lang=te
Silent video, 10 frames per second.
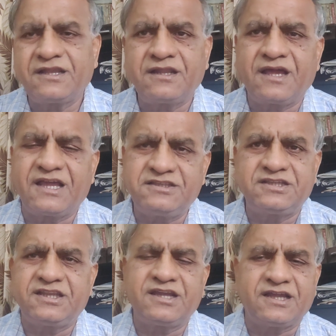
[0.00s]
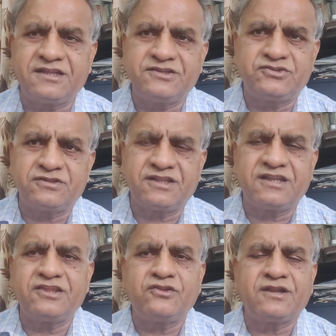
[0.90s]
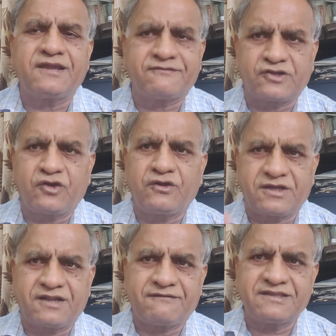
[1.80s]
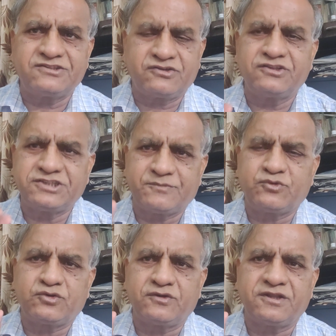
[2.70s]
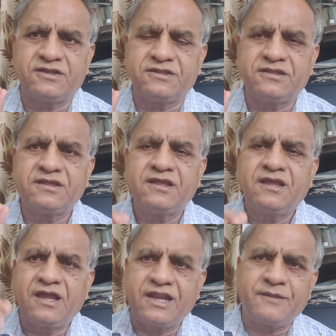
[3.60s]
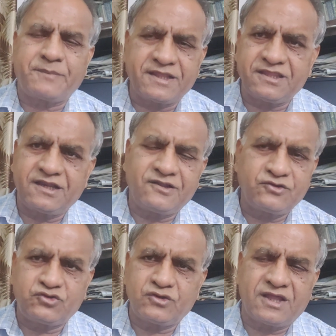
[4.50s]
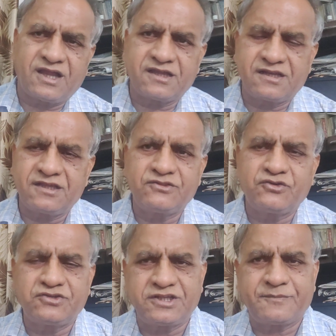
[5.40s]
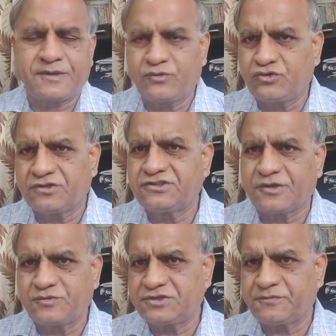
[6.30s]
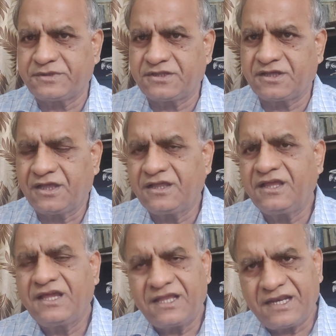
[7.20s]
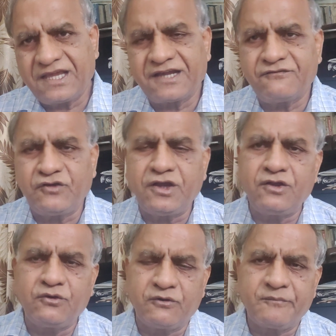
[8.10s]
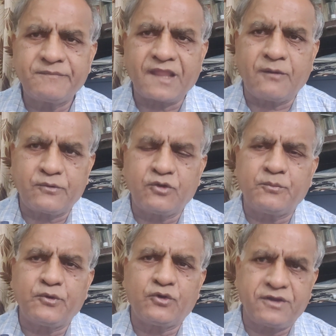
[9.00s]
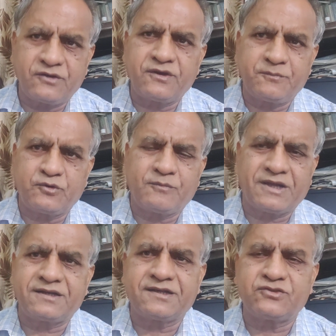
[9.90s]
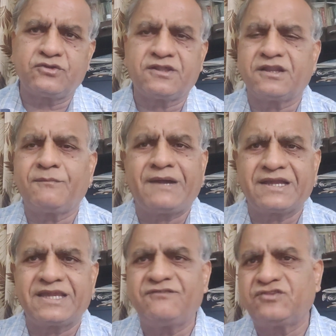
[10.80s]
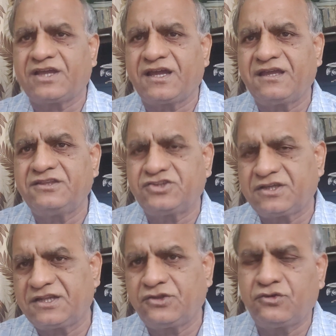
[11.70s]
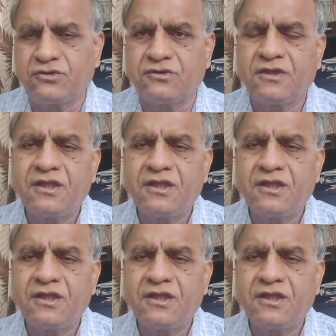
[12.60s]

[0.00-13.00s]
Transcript: చాలా ఆశ్చర్యం కలిగిస్తుంది అంటే ఇందులో ఎవరో ఒకరు అవాస్తవం చెప్తూ ఉండాలి అంటే ప్రజల్లో వస్తున్న ఆగ్రహం దృష్ట్యా ప్రభుత్వం తప్పు చెప్పిందా లేక వీళ్ళు అప్పుడు ఒప్పుకొని కూడా ఇప్పుడు మాట్లాడుతున్నారా మాకేం సహాయం చేయలేదు